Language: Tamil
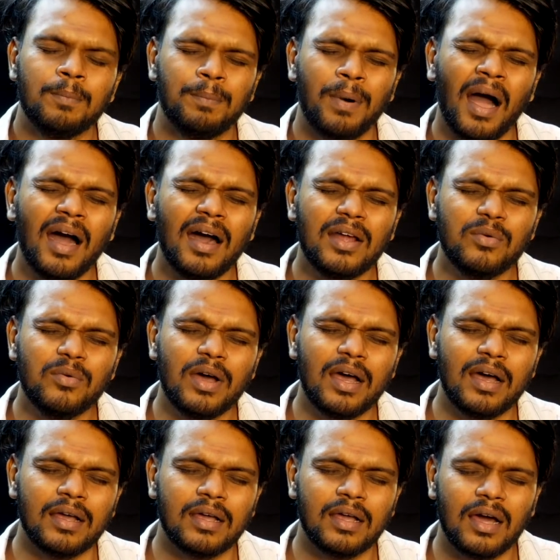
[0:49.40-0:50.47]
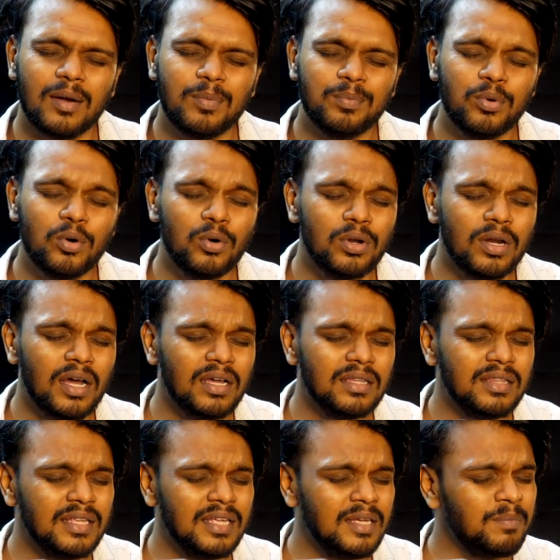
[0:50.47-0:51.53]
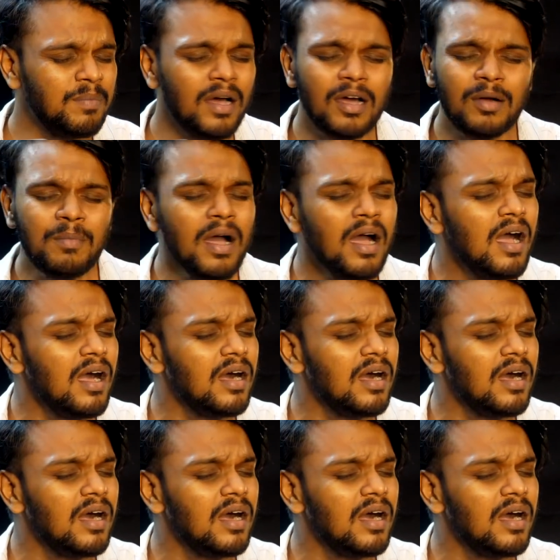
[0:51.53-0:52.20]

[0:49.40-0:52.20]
பார்வ கற்பூர தீபமா